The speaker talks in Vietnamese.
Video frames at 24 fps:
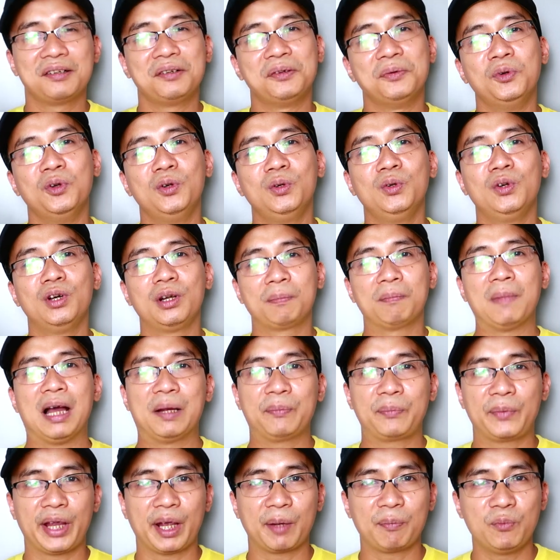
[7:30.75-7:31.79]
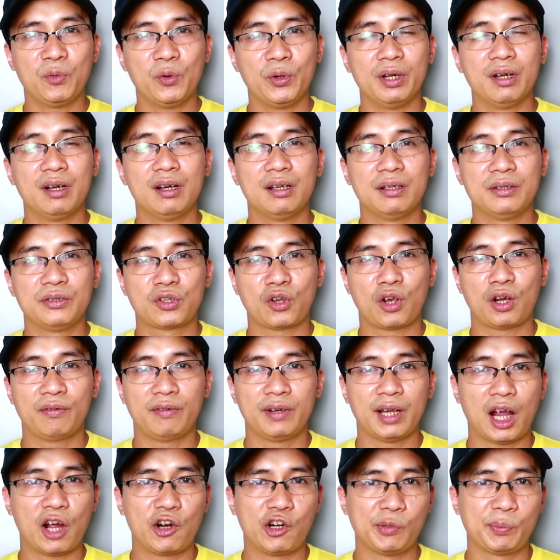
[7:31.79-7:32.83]
luôn luôn bám kém mùi hơn so
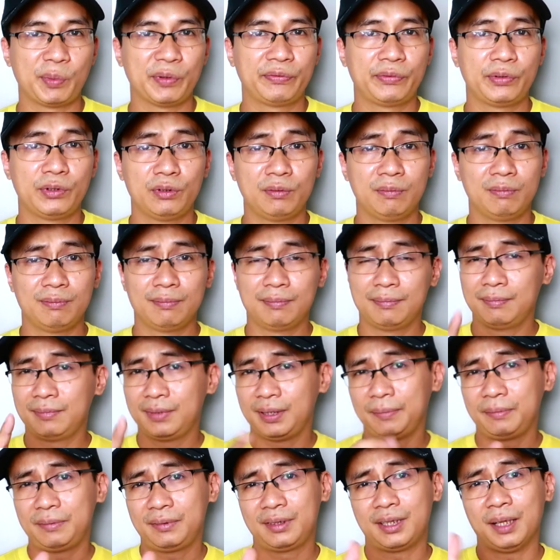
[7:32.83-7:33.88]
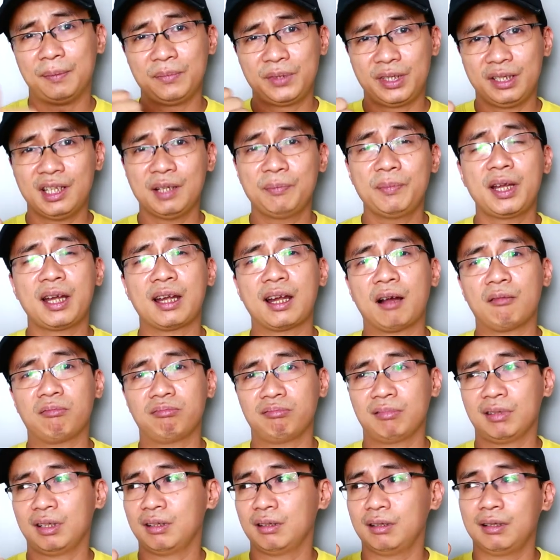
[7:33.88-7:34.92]
với Eau de Parfum Th- thậm chí là mình đọc
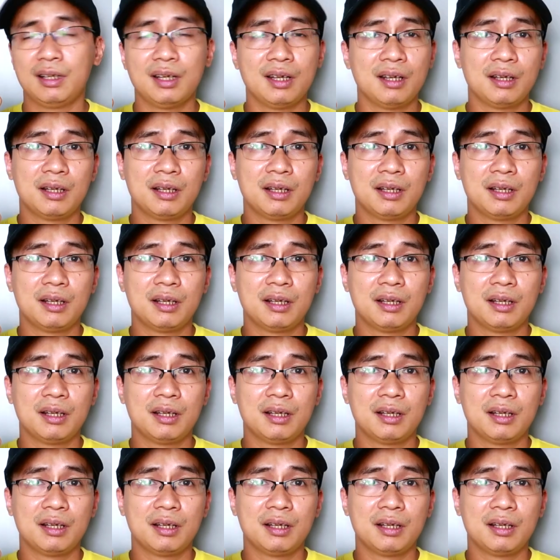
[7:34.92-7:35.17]
uh,